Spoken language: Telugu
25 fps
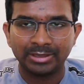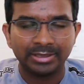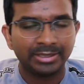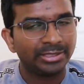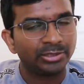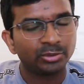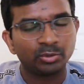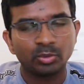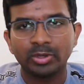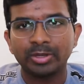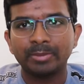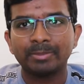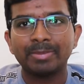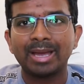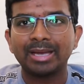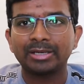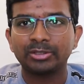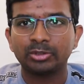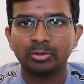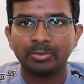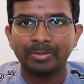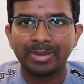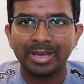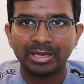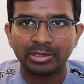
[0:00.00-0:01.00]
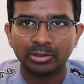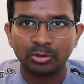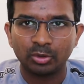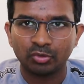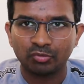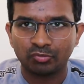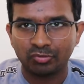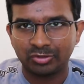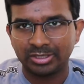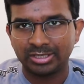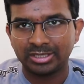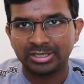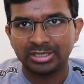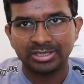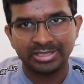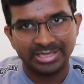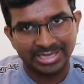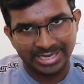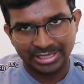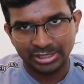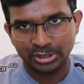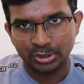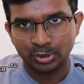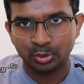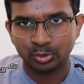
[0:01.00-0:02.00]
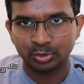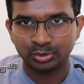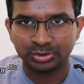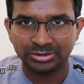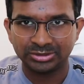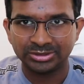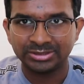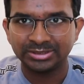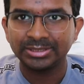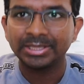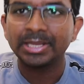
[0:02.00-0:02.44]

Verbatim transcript: హీఈస్ గోయింగ్ బ్యాక్ టు బెంగళూరు ఫర్ నైన్ క్రోస్